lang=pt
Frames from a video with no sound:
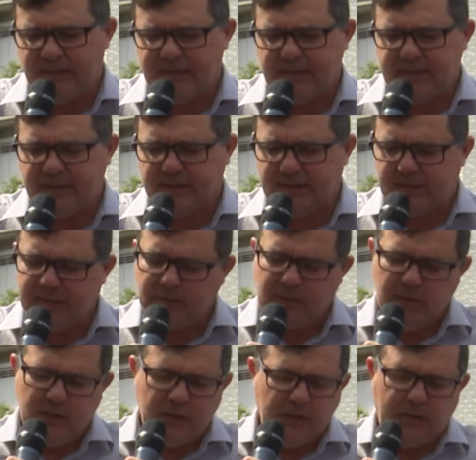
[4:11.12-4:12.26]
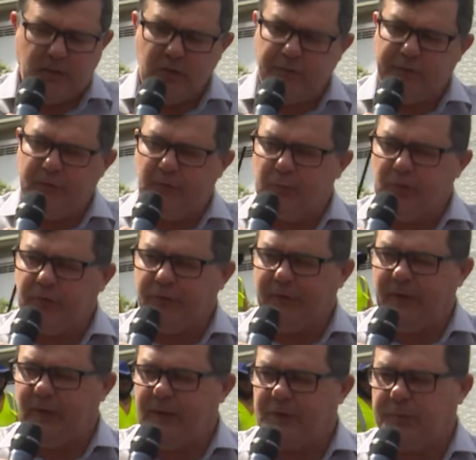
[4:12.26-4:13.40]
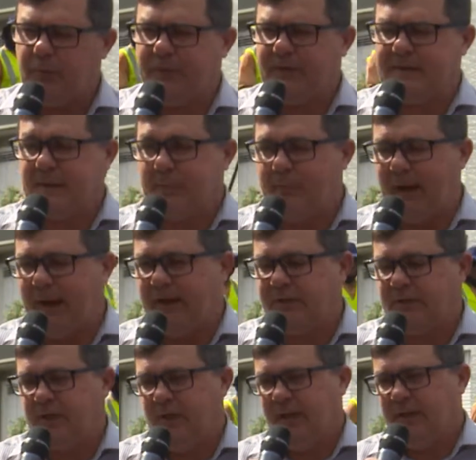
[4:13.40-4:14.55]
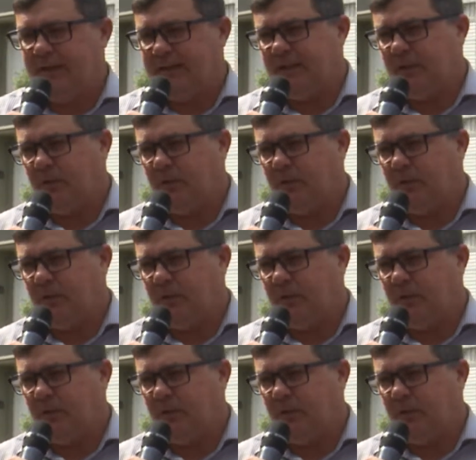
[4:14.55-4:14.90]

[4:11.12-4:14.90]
necessitando, então eu fico muito feliz por fazer parte dessa